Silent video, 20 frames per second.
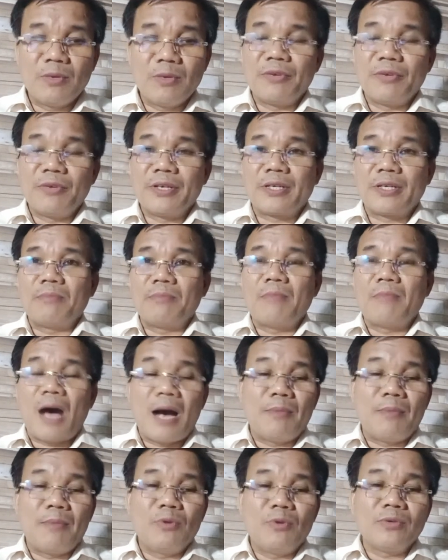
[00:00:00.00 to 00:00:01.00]
Bởi vì trong
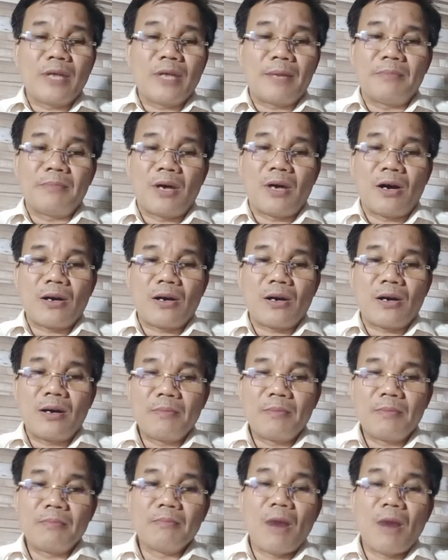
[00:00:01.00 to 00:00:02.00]
ba bốn năm họ
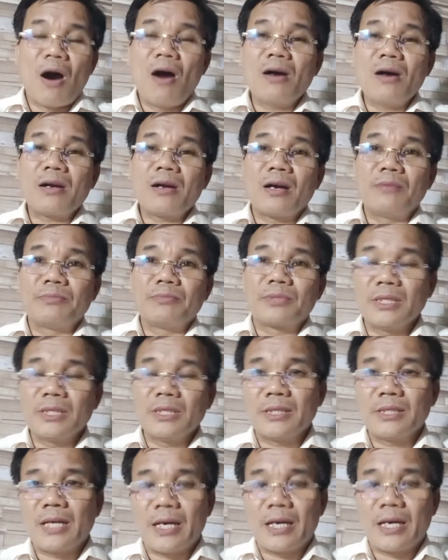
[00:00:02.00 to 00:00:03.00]
bỏ công
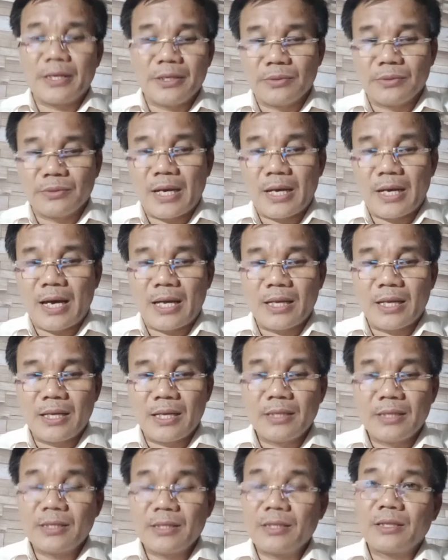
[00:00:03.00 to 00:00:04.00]
sức ra điều tra,
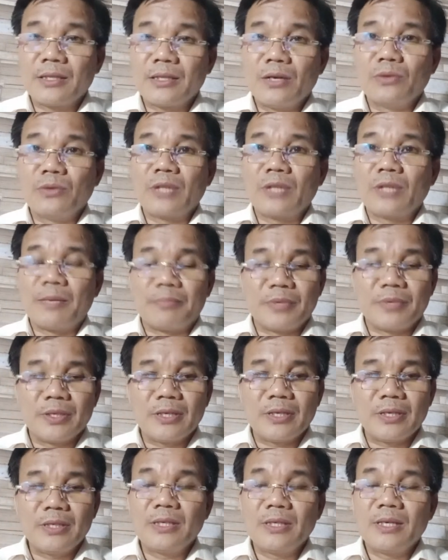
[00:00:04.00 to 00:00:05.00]
thu thập
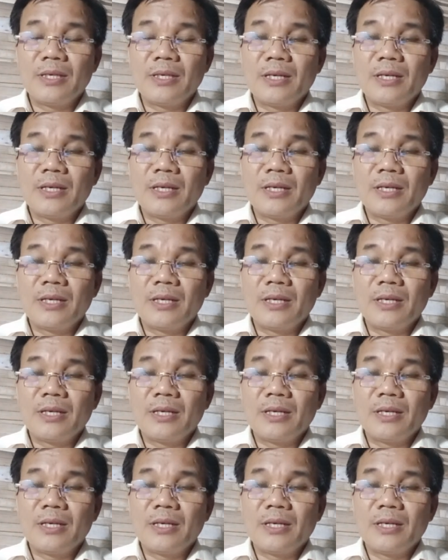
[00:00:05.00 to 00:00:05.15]
chứng cứ.